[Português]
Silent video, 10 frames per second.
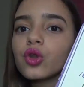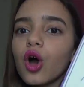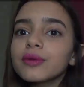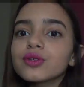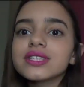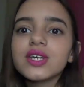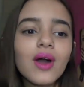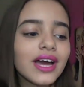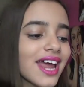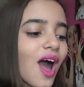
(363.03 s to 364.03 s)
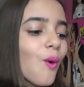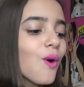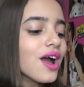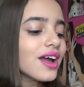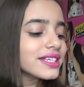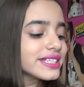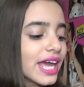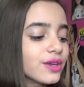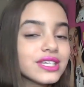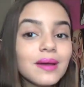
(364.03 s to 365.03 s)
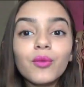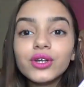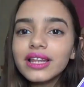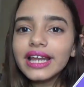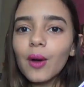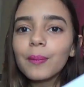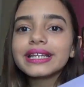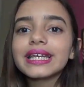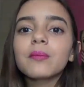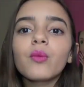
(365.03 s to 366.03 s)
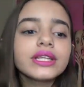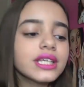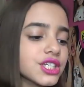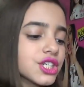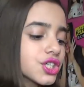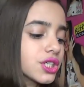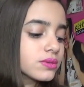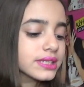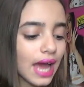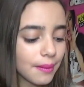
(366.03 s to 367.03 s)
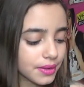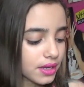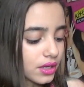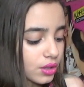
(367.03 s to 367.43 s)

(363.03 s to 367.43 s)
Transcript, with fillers: o nome do seu canal. Sério, isso é muito legal, porque tem muita gente que não sabe.